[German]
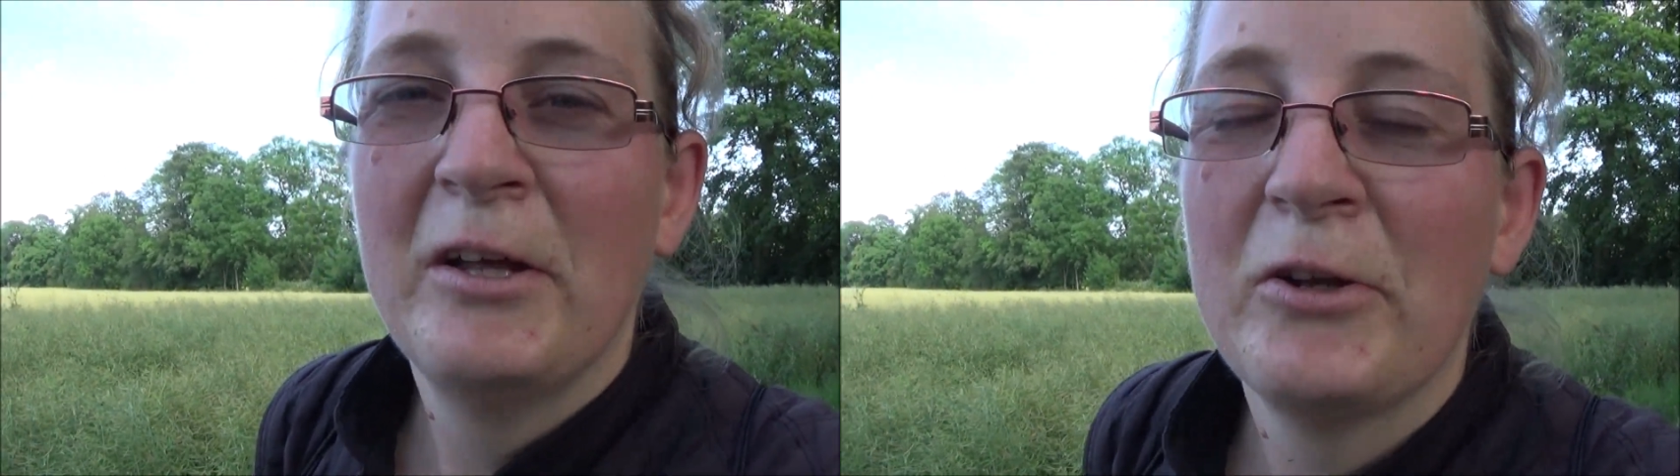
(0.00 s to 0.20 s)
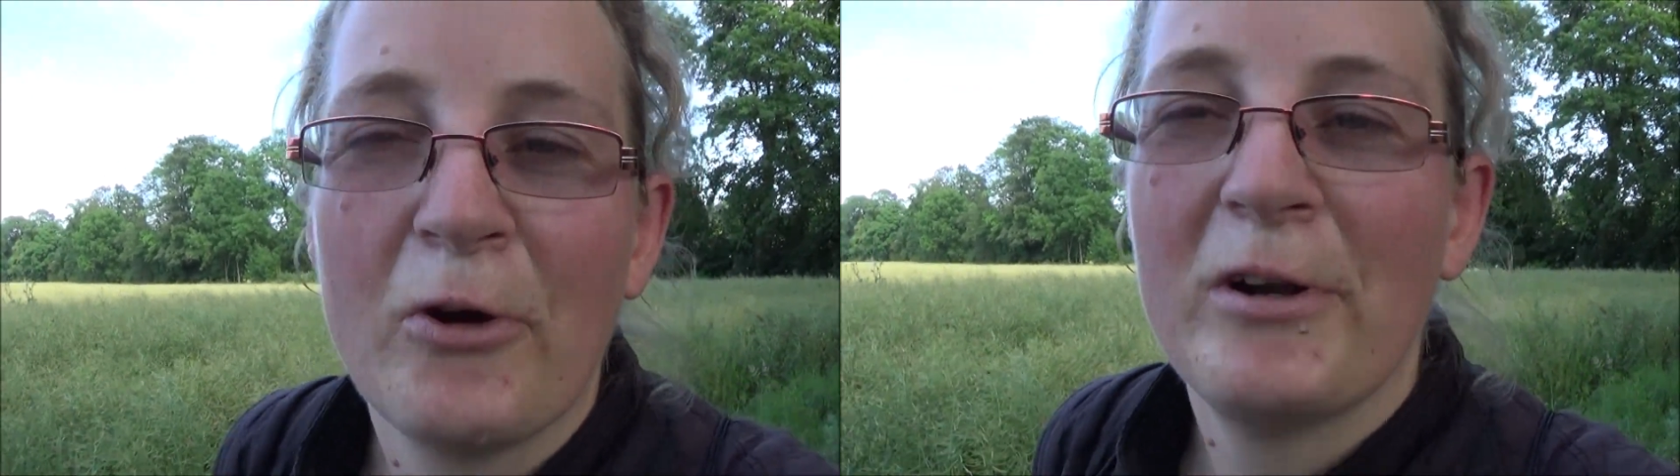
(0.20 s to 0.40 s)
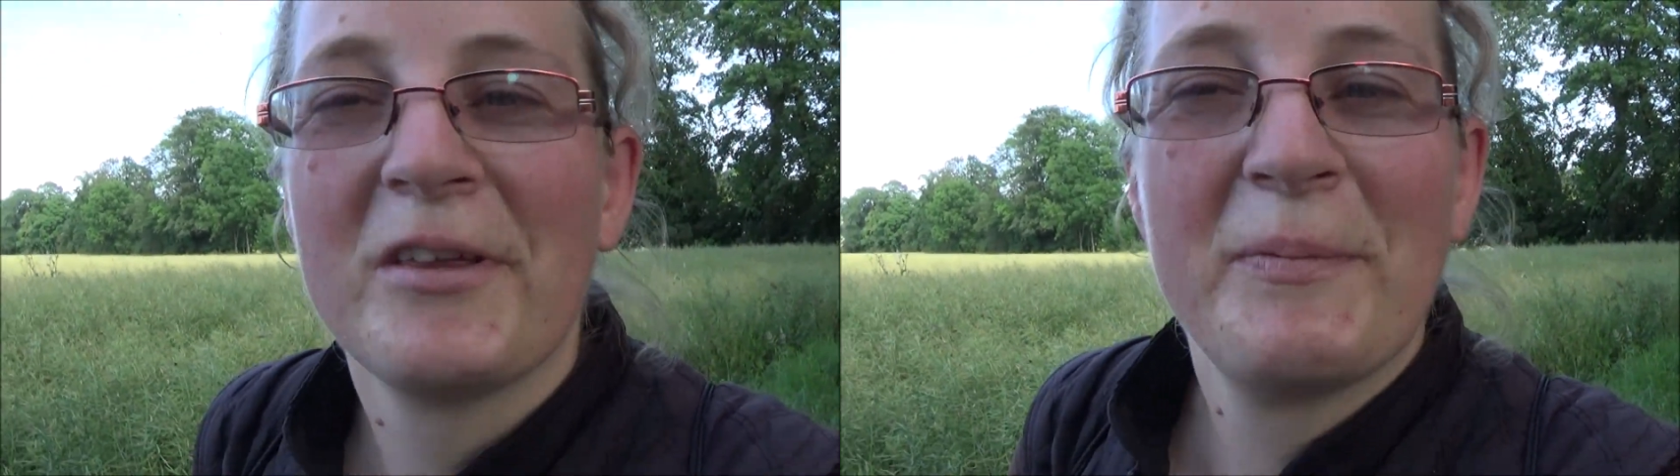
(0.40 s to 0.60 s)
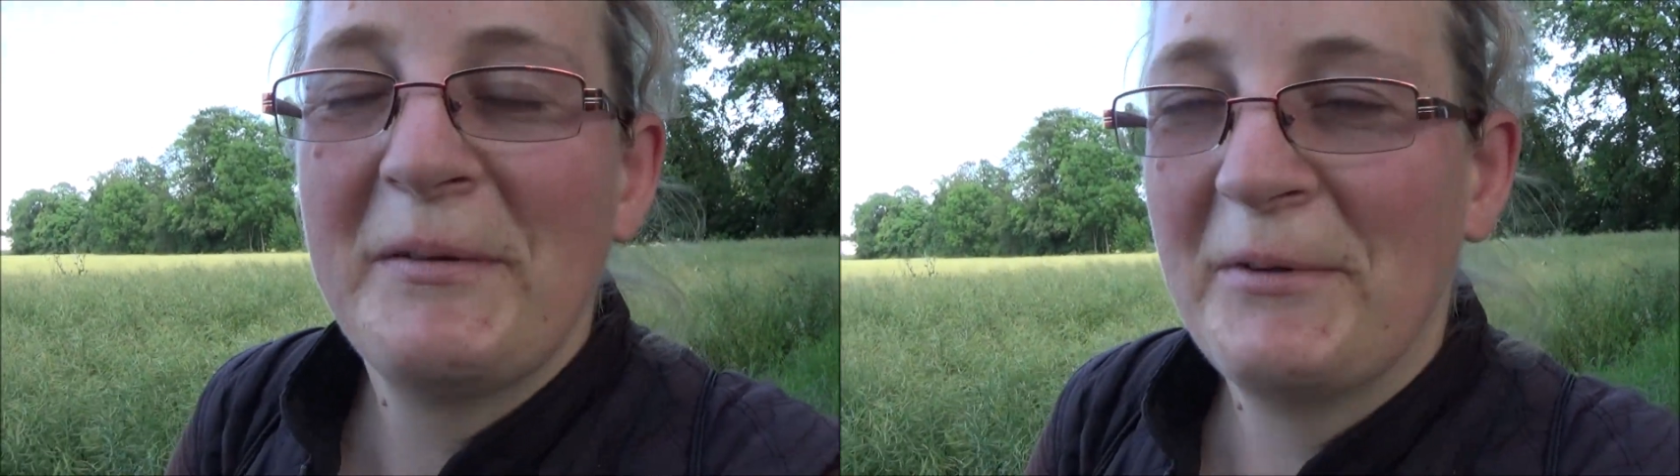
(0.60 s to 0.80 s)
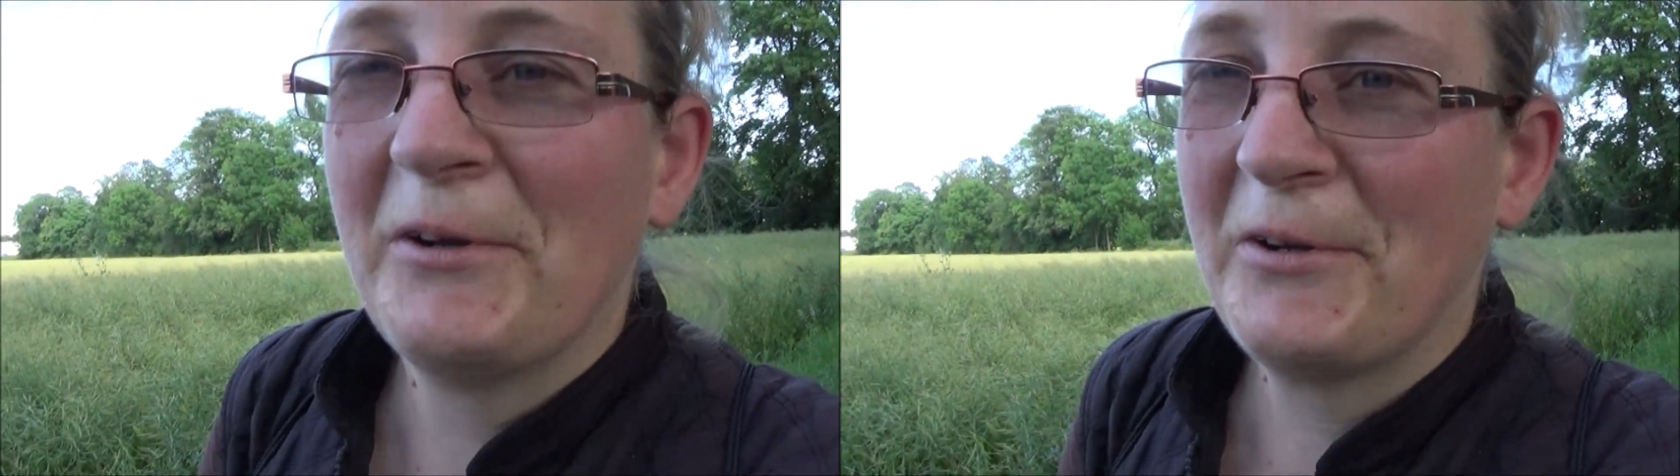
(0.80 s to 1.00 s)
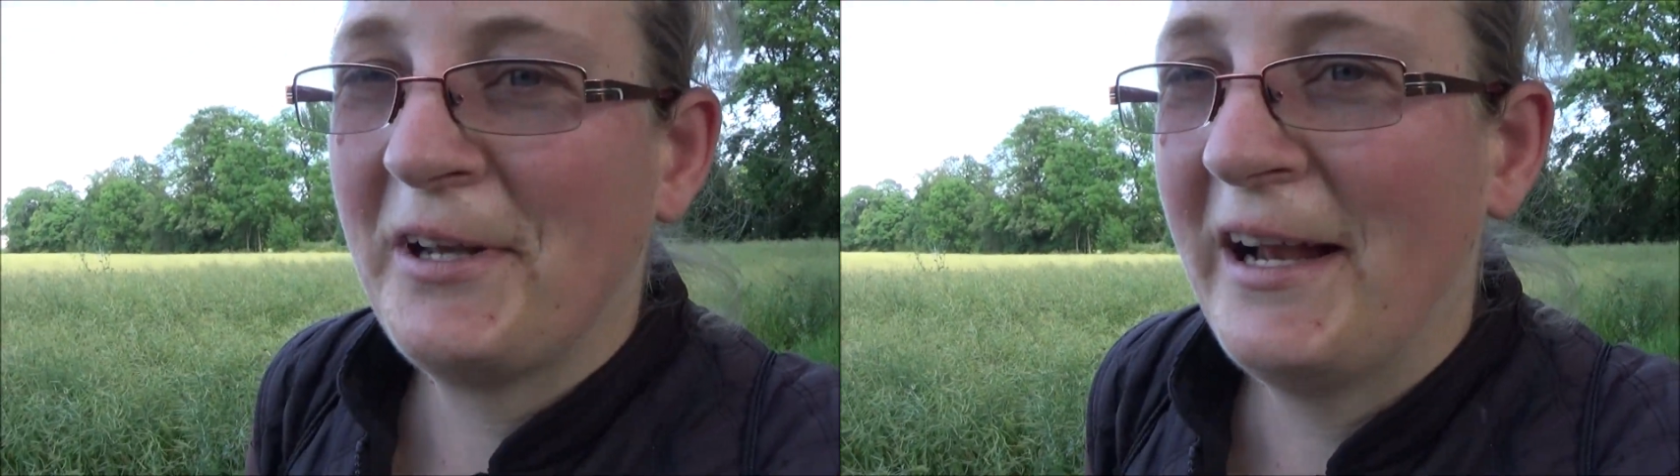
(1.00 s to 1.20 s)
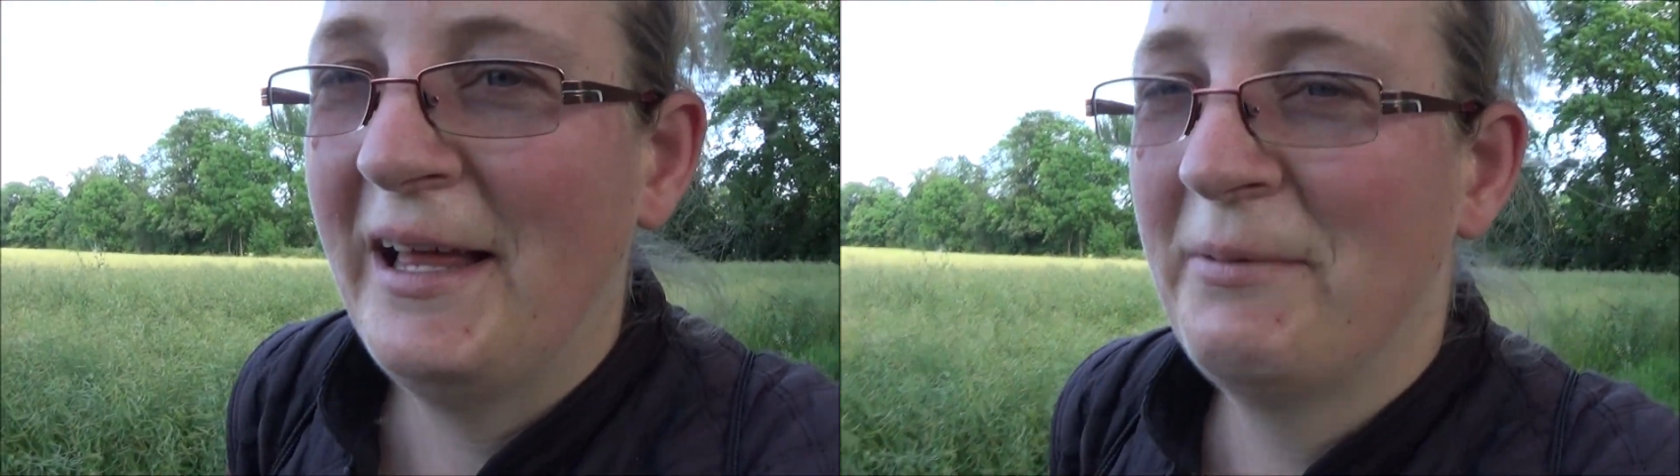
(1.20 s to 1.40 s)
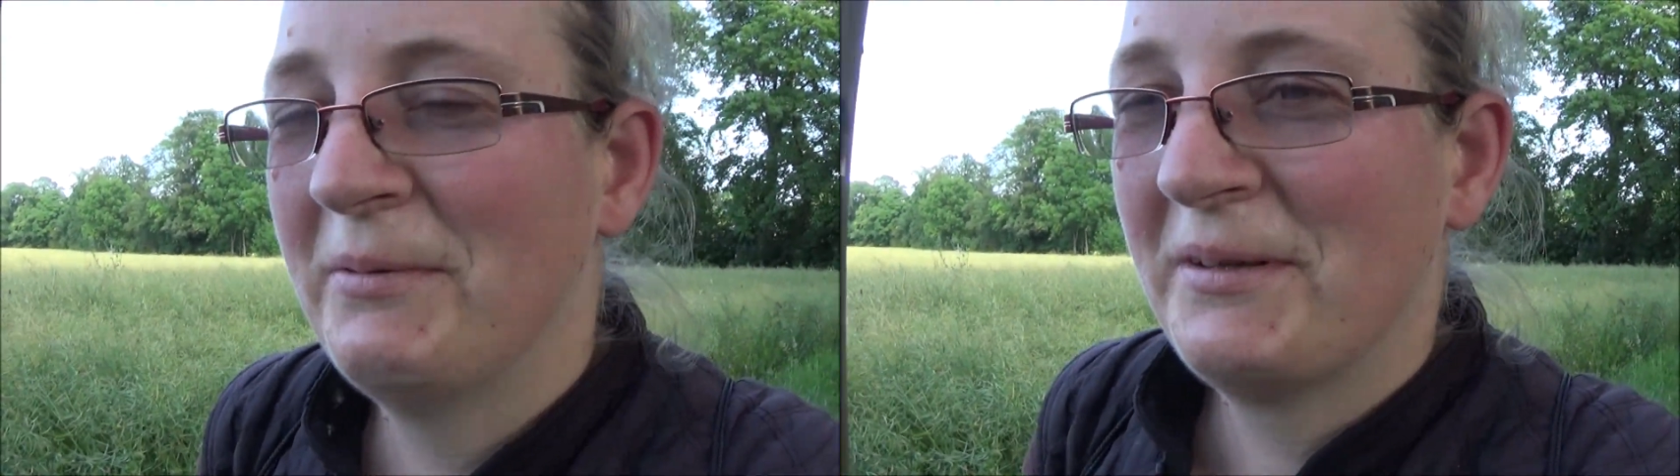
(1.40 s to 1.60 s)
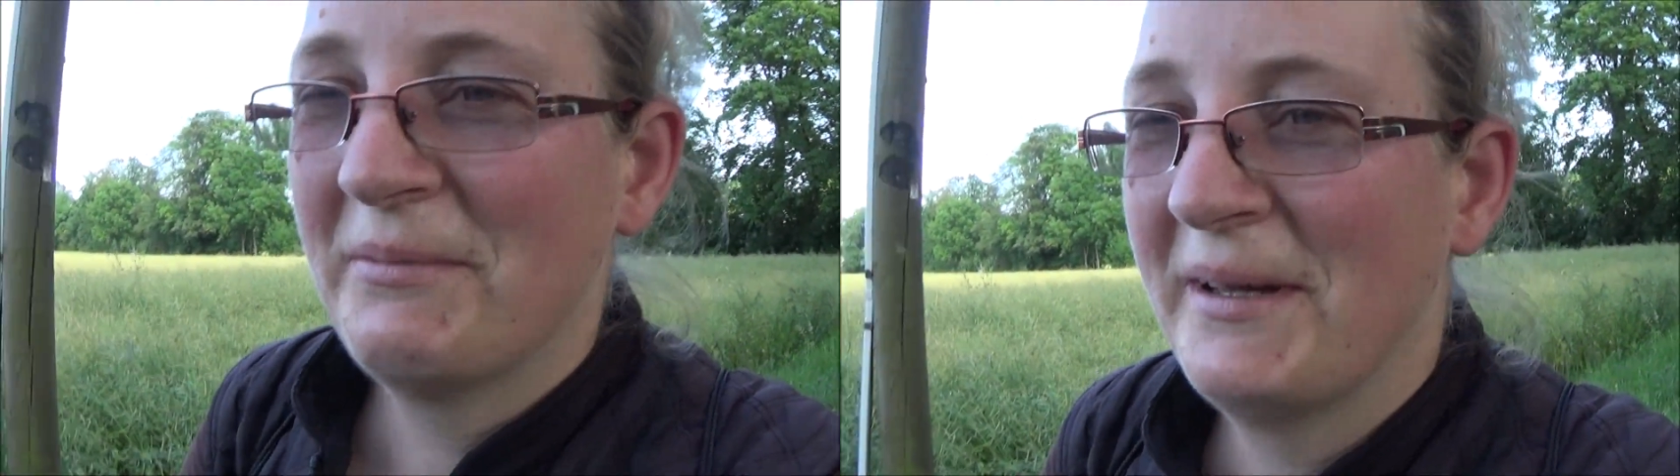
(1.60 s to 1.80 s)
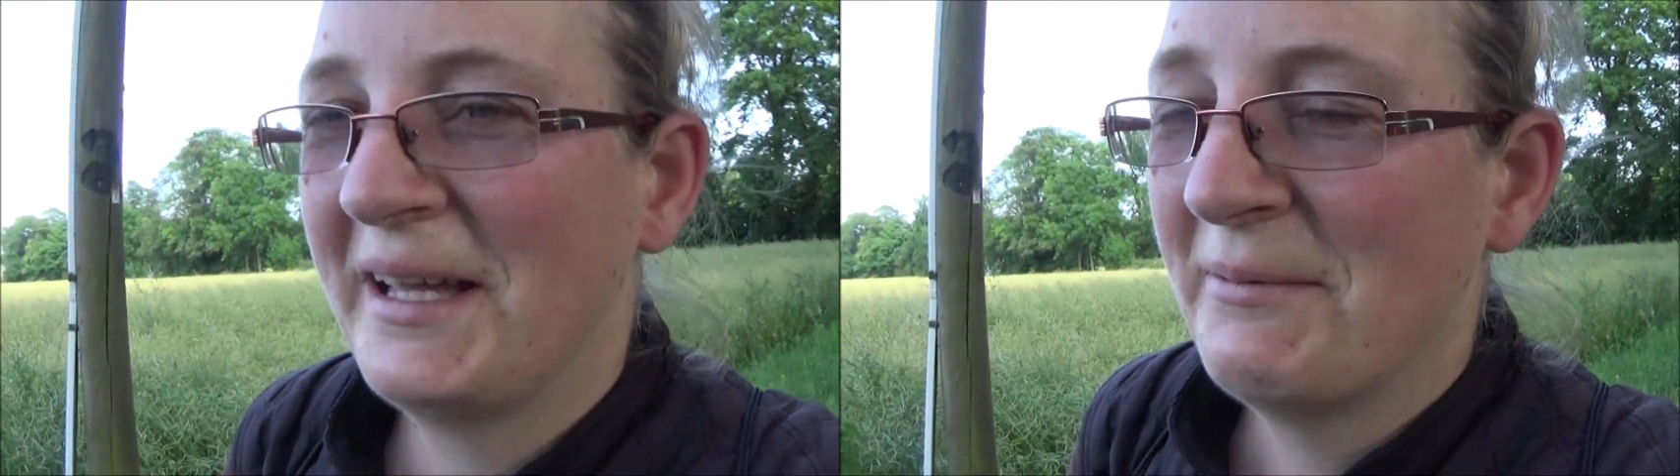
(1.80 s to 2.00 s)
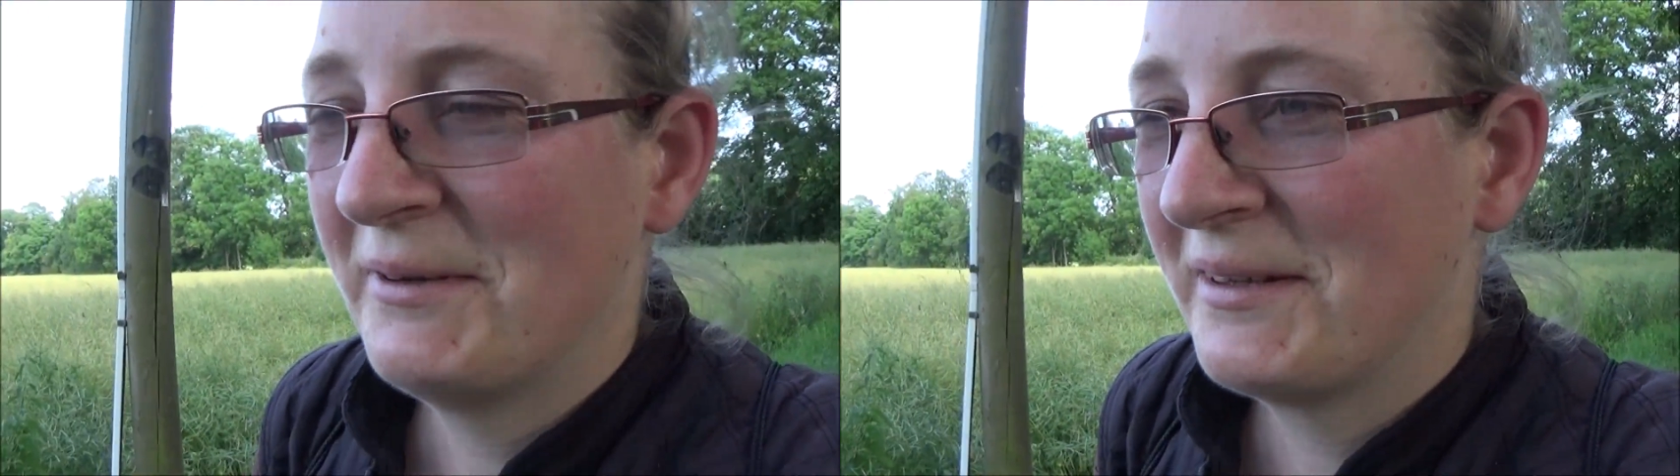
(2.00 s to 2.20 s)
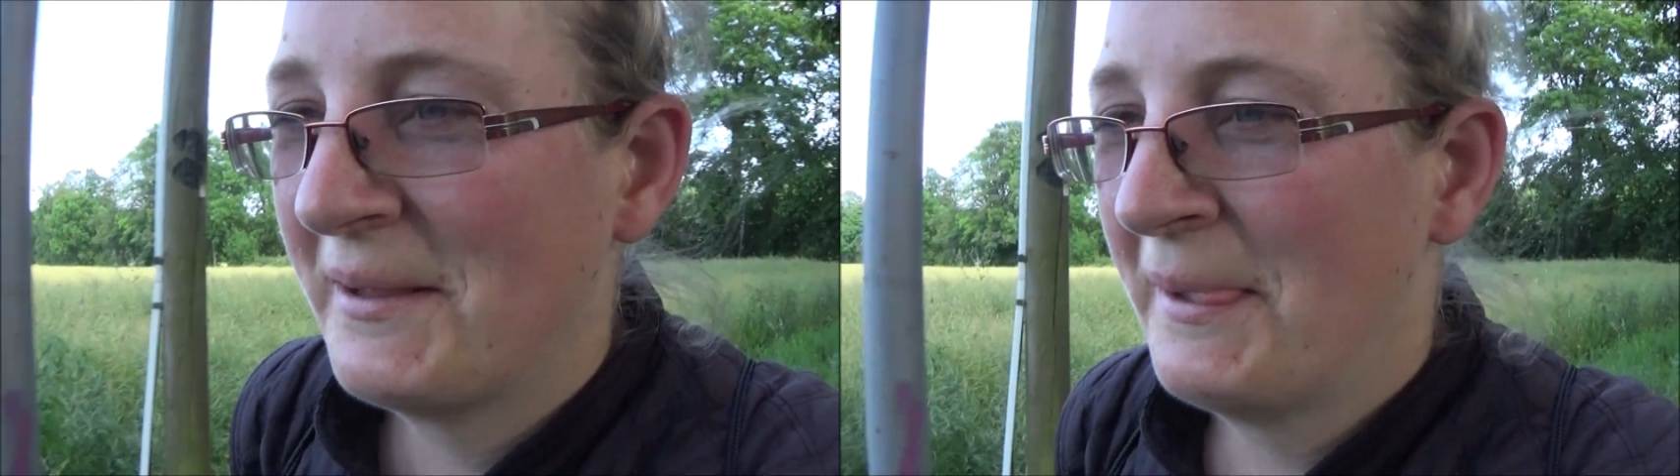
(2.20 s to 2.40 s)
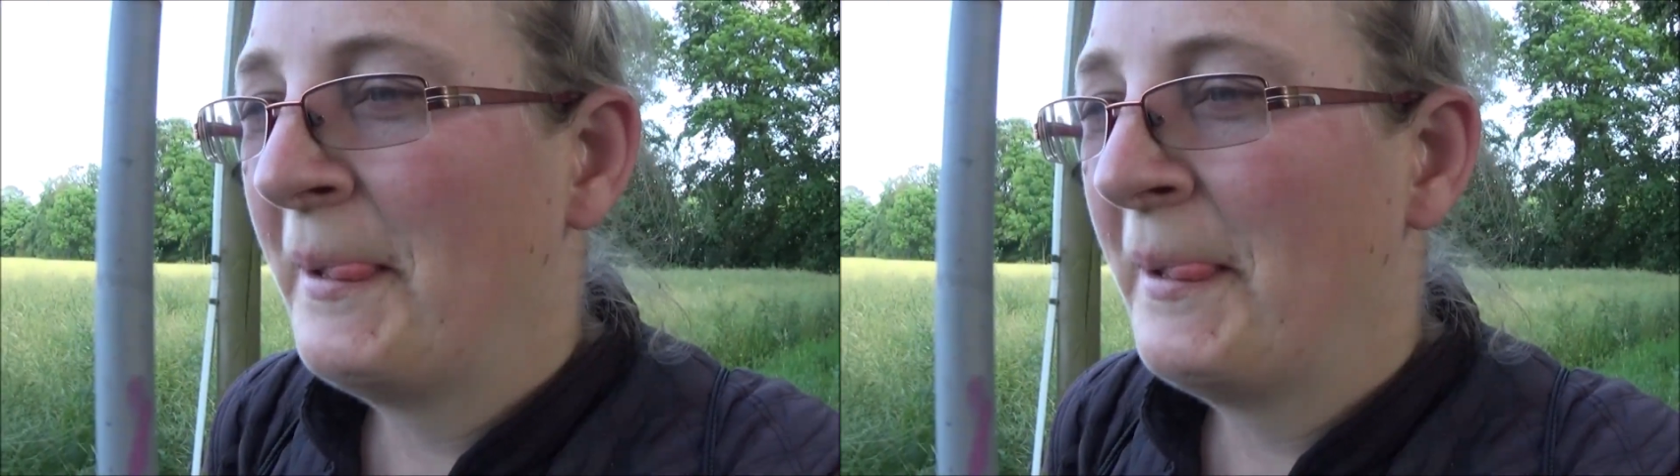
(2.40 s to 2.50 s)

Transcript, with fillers: toll. Ich bin immer noch total happy mit dem Ergebnis.